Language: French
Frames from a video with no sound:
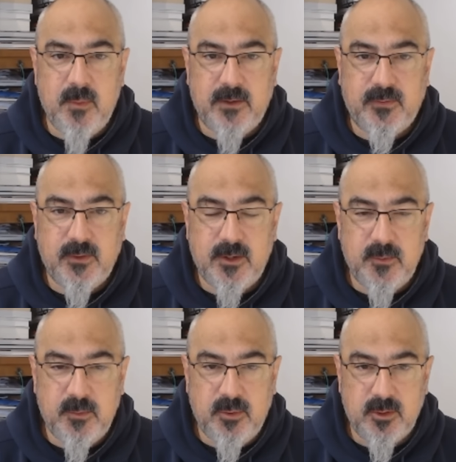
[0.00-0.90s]
ma
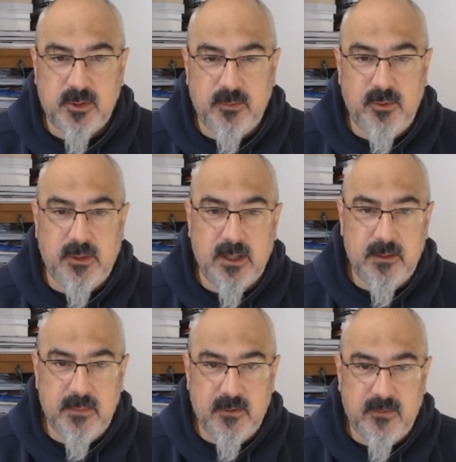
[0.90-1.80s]
forme pour ce
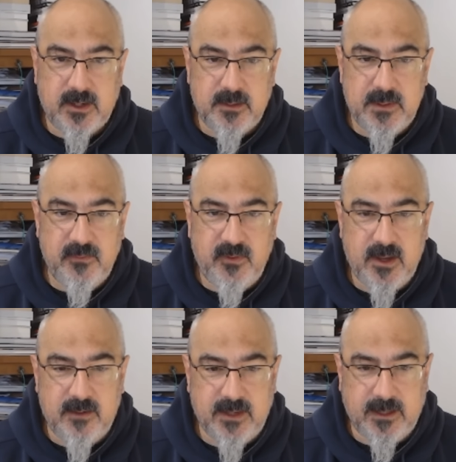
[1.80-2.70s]
bulletin, mais on va quand même
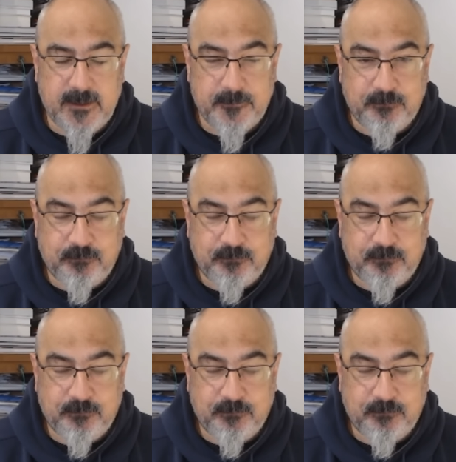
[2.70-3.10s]
faire avec.